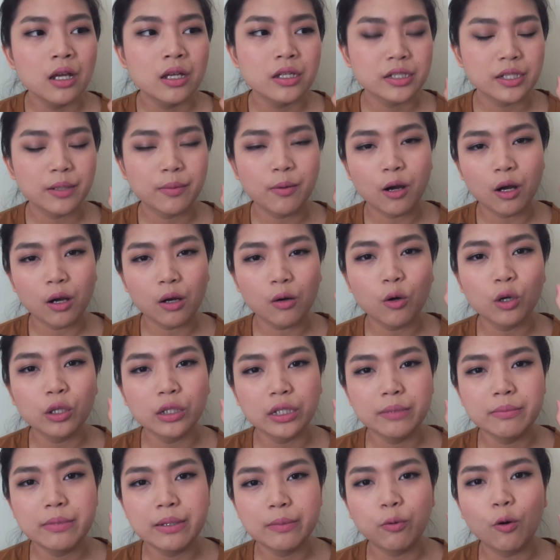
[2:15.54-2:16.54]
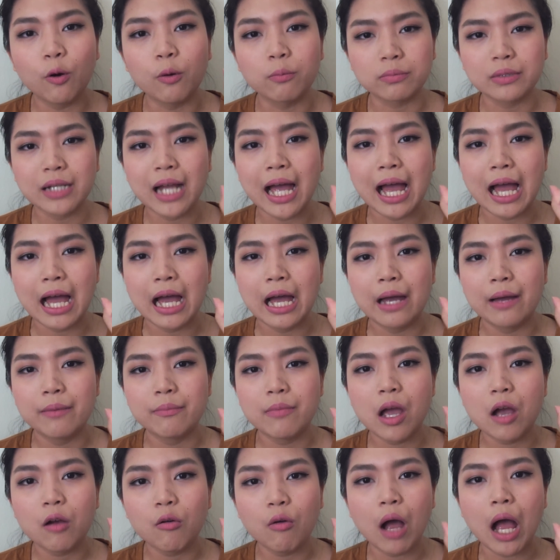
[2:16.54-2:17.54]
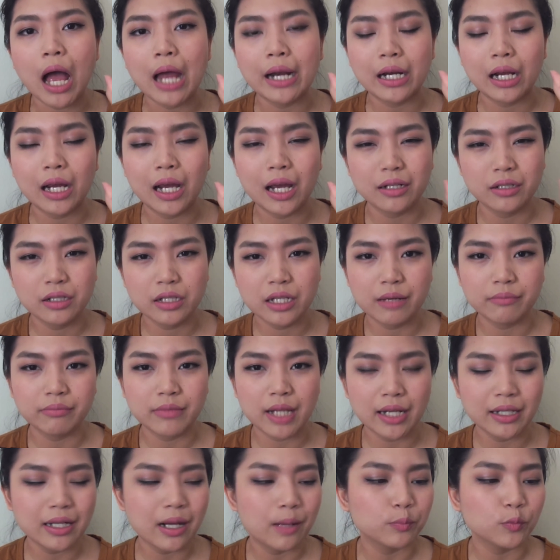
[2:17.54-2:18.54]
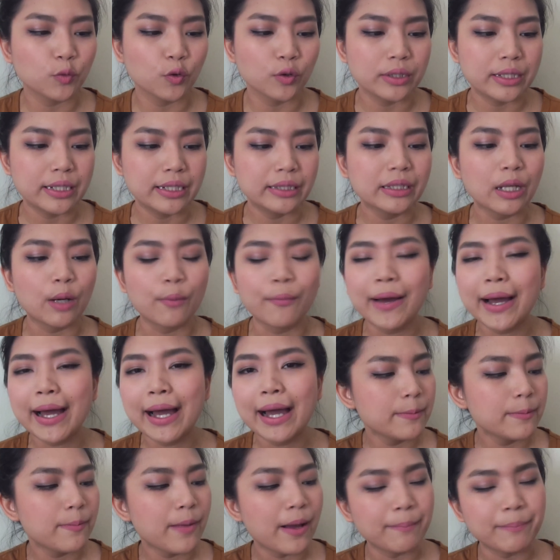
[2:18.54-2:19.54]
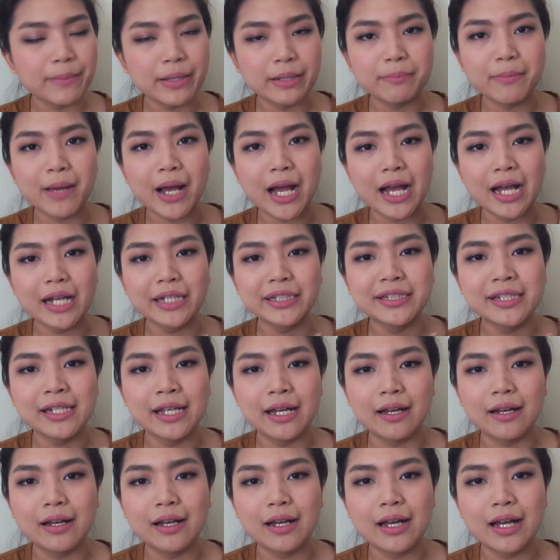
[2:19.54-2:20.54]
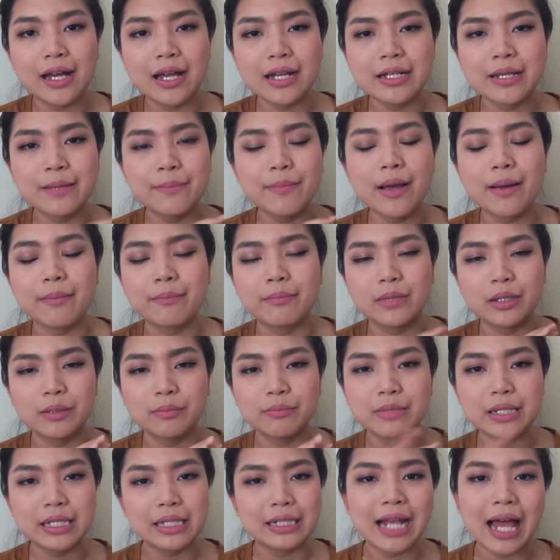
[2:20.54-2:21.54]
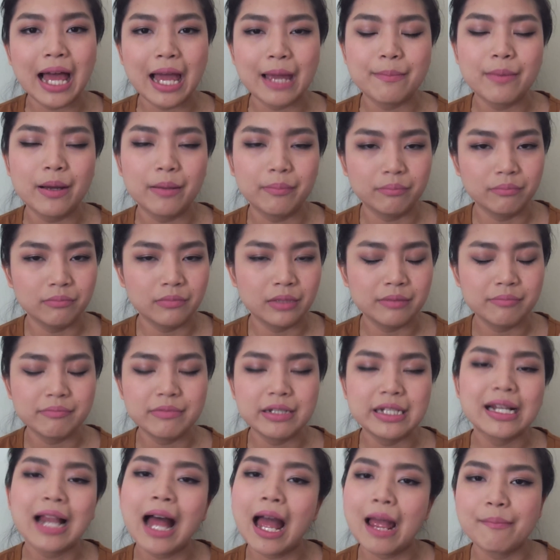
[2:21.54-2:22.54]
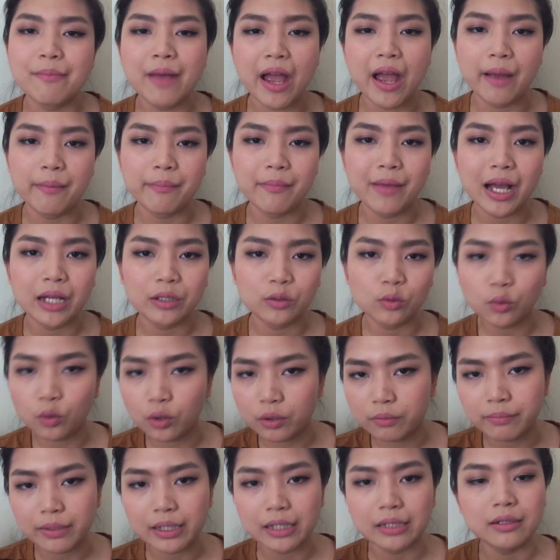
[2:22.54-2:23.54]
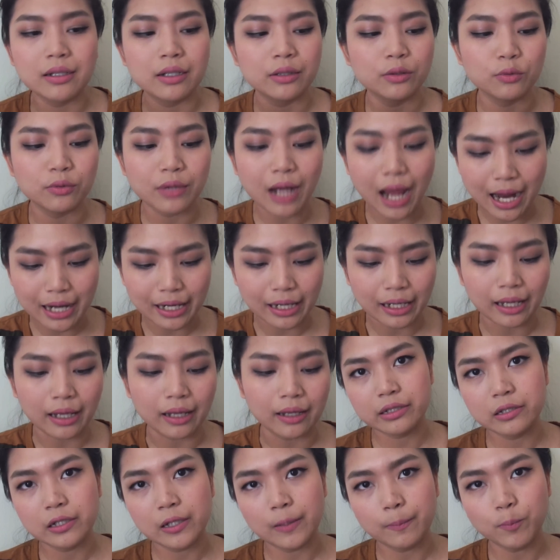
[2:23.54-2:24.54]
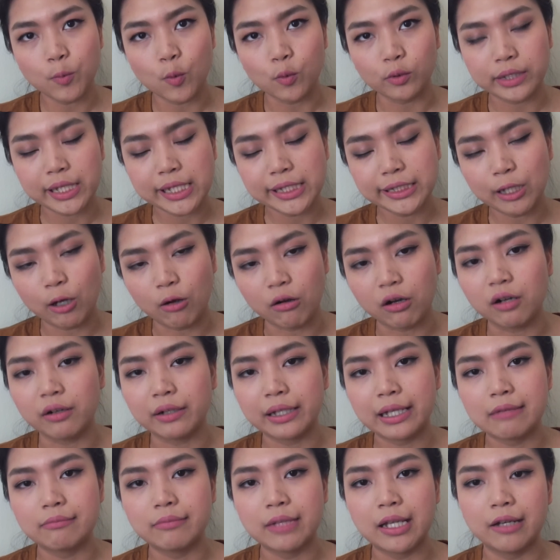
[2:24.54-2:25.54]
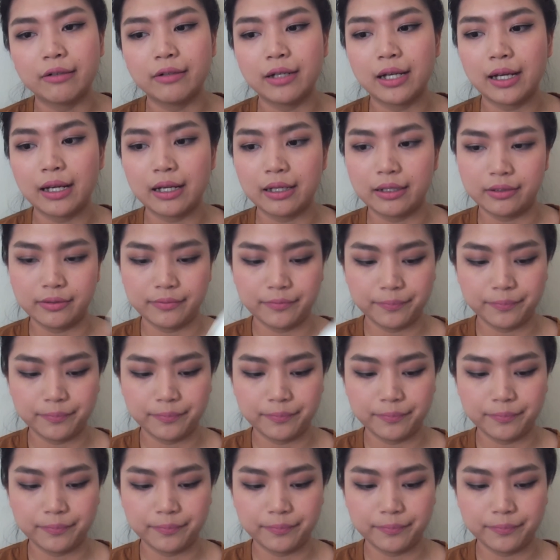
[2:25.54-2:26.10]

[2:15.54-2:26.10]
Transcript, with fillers: เฉพาะคนที่มีผมหนามากกว่านะคะ ที่กันแนะนำตัวนี้ แต่ว่าแบบเป็นมาร์กเนี่ย อันนี้แบบมันมีหลายแบบมันมีหลายแบบมากทุกคนไปเลือกดูได้นะคะ คือกระปุกที่2ของแกมแล้วนะคะ